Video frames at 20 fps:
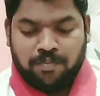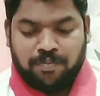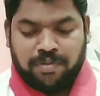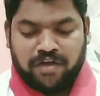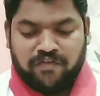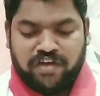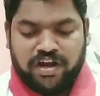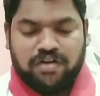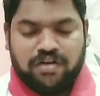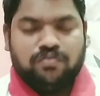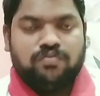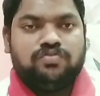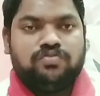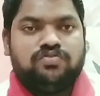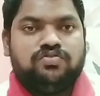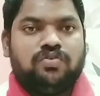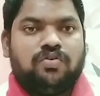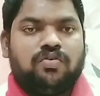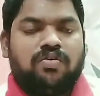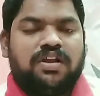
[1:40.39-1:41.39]
ప్రైవేటు
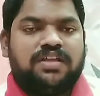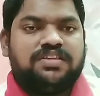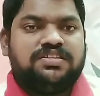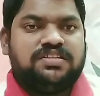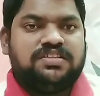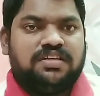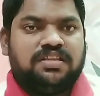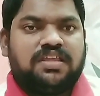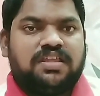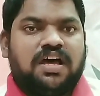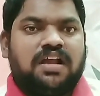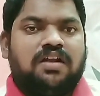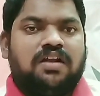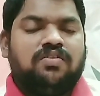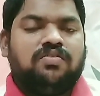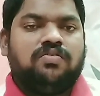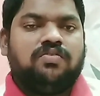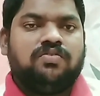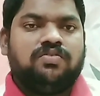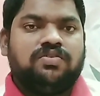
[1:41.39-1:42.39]
ఉద్యోగుల
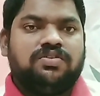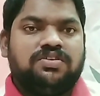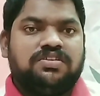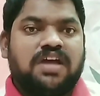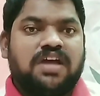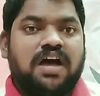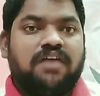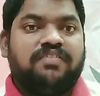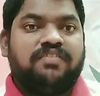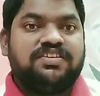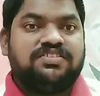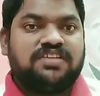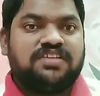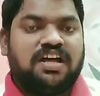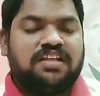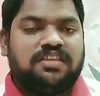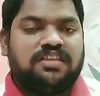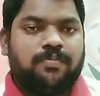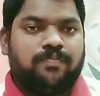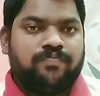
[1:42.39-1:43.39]
జీతాలను యాభై
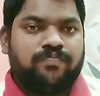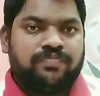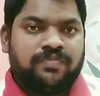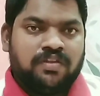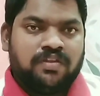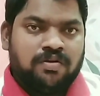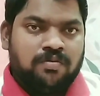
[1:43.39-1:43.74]
శాతం